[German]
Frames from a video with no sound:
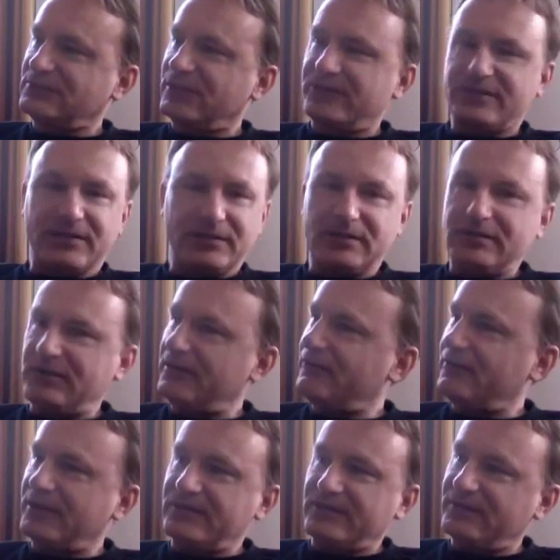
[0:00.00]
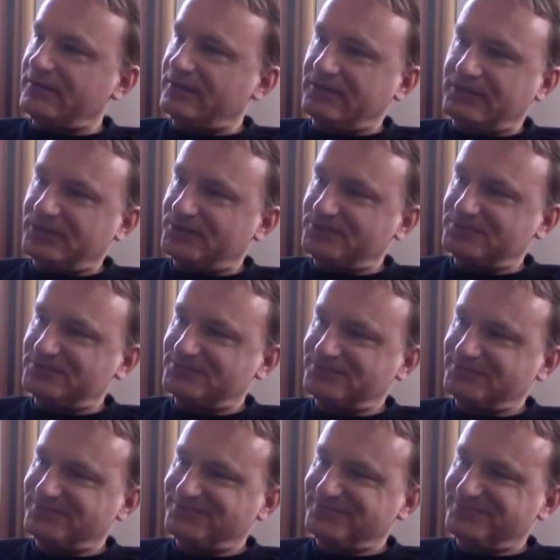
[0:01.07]
Ich sage Ihnen, er weiß es nicht.
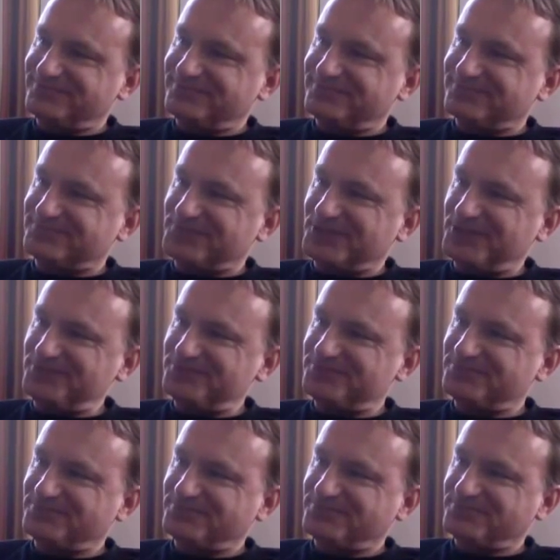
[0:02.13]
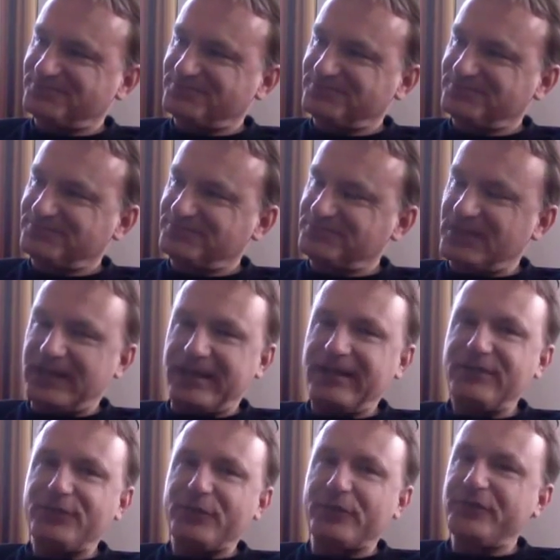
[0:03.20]
Ja? Der
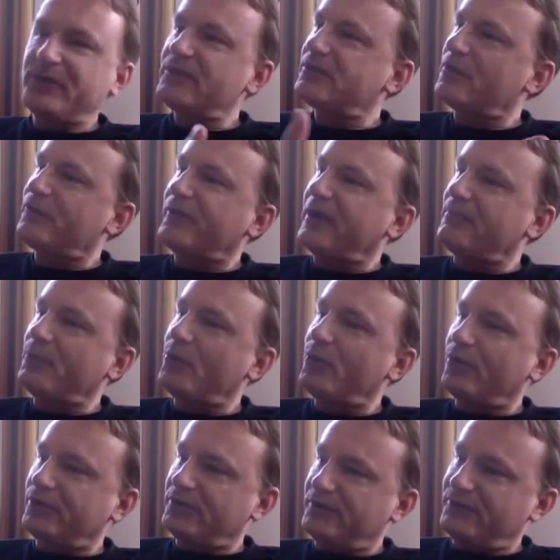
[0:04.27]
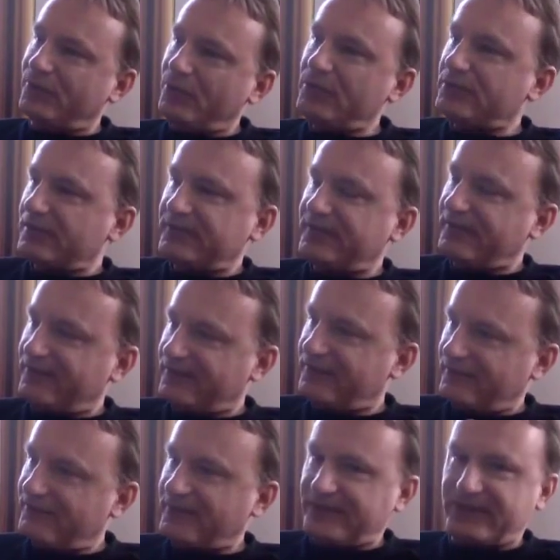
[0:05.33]
ist verwirrt auf einem höheren Niveau, dass
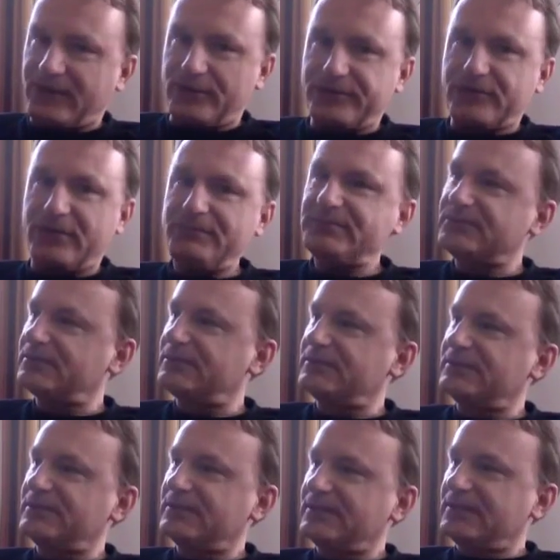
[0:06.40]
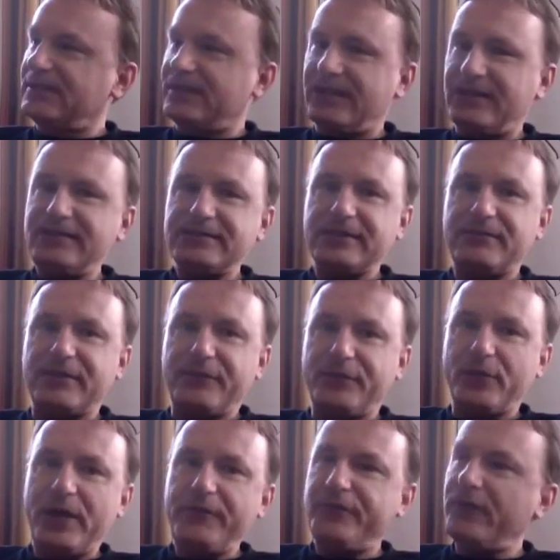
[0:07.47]
das was rauskommt. Ja, der war
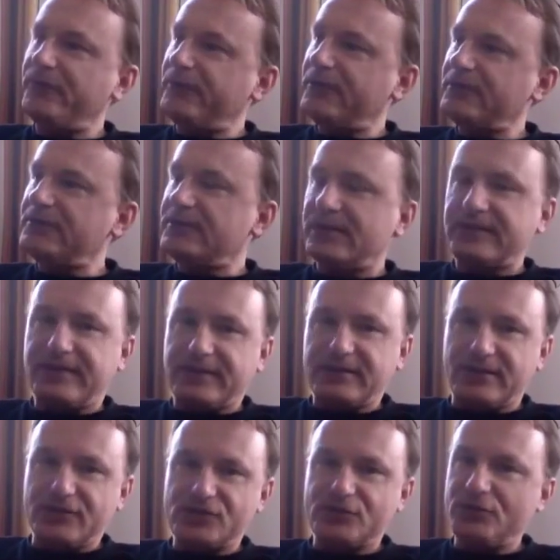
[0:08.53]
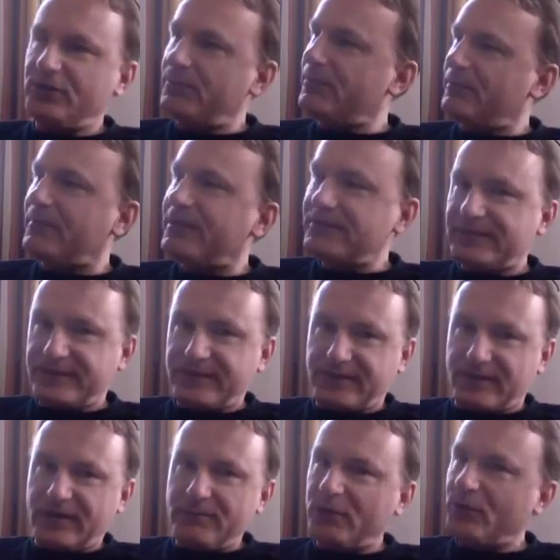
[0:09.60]
vorher verwirrt, jetzt hat er Studium gemacht, jetzt
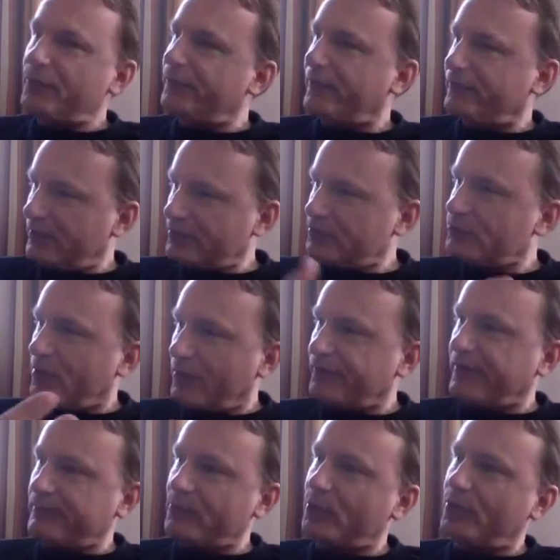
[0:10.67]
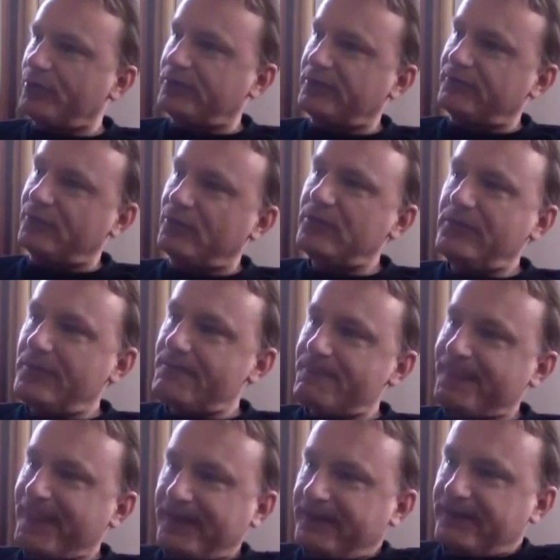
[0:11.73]
ist er immer noch verwirrt, nur auf einem höheren Niveau.
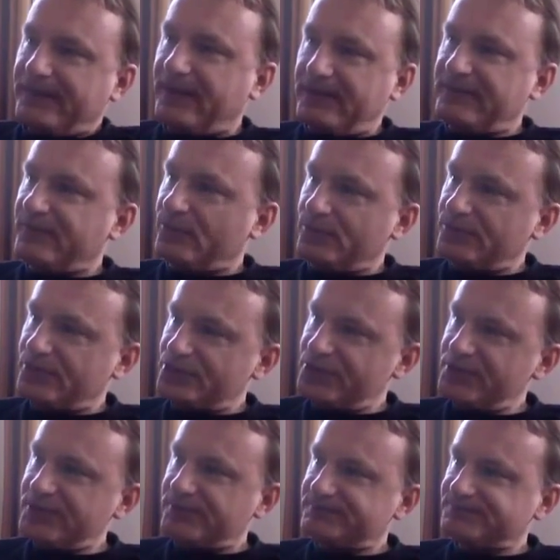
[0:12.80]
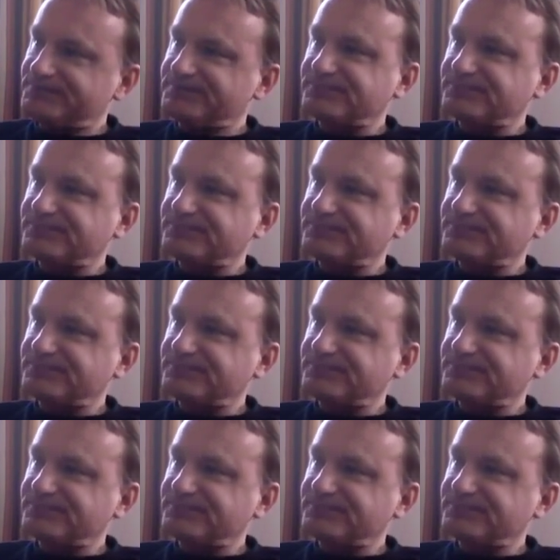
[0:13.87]
Das ist der einzige Unterschied.